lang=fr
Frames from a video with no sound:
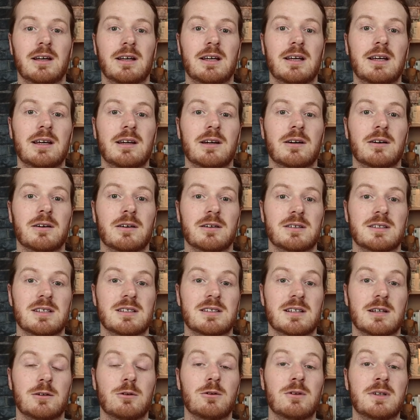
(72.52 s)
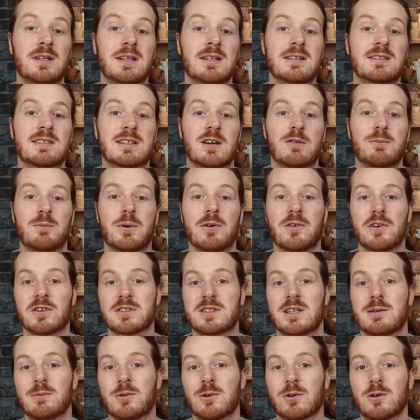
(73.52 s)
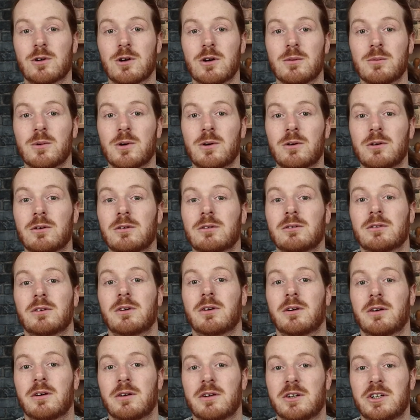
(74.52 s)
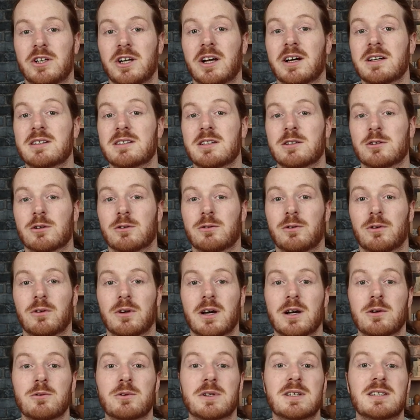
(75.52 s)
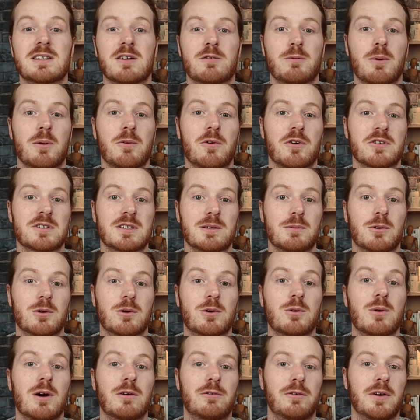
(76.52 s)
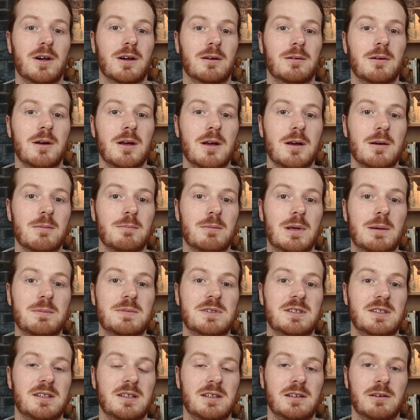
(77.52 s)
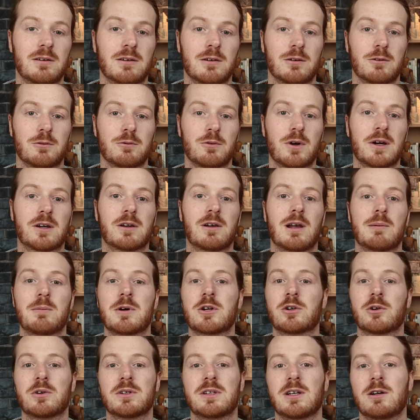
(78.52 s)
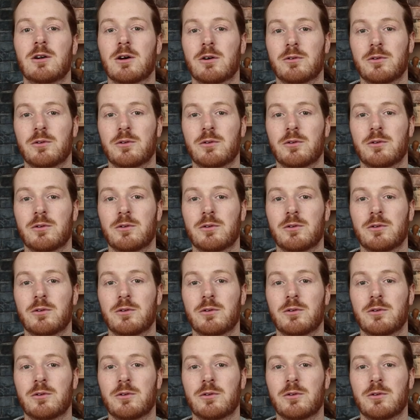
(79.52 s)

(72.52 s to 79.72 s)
et ces adultes qui ne savent pas forcément comment gérer ces enfants-là ou qui savent pas forcément quoi faire même si euh, on voit que la majorité de